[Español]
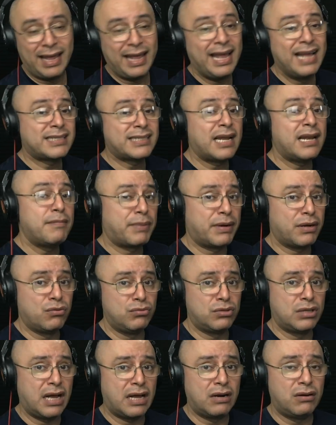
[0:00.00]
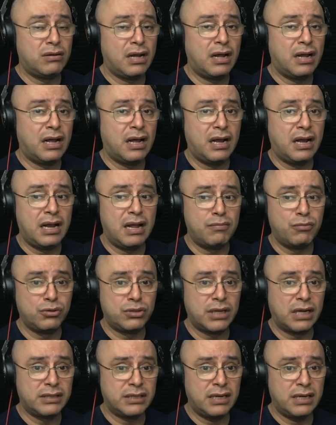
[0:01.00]
Es que le preguntaron a la
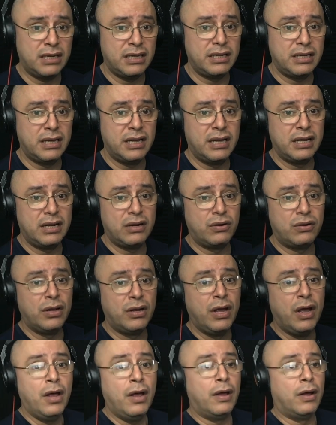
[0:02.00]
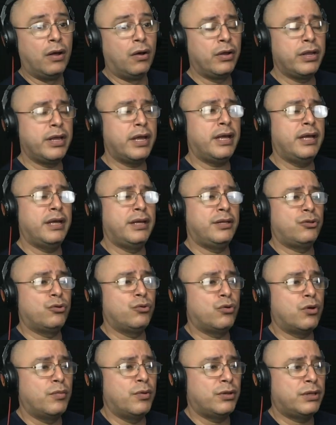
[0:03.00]
muchacha, le dijeron, oye, ¿y
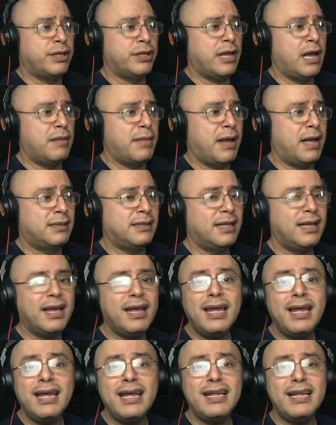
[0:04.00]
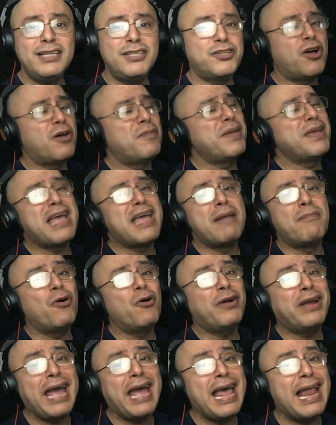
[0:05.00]
tú cómo te llamas? Eh, yo me
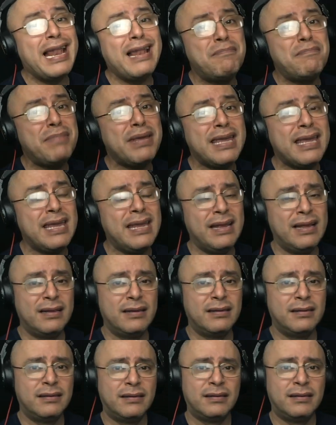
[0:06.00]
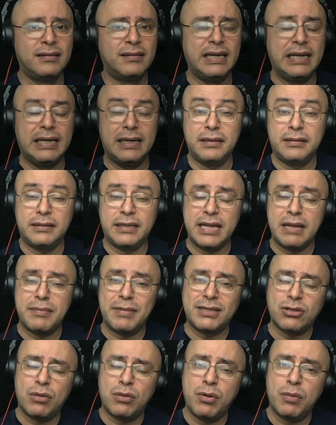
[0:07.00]
llamo Helmi. Eh, ¿Te
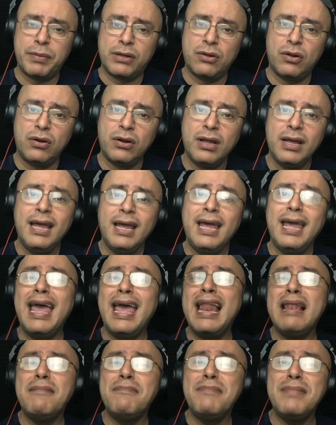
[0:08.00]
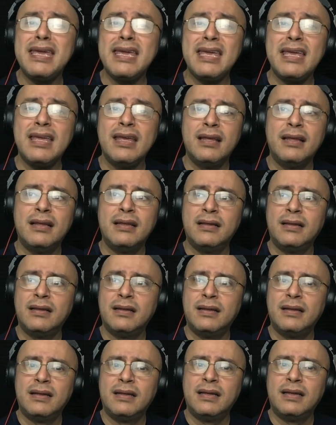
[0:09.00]
llamas cómo, perdón? Helmi.
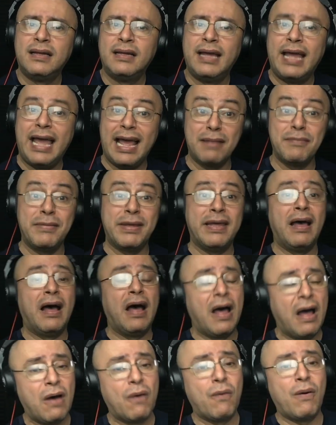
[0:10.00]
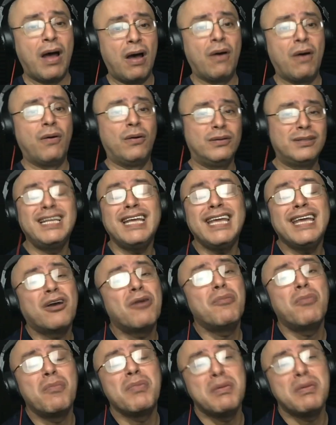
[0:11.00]
Helmi, ah, wow. Sí,
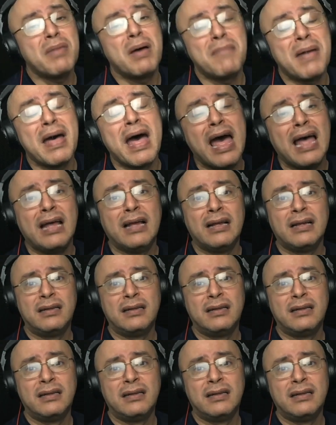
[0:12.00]
como mi mamá.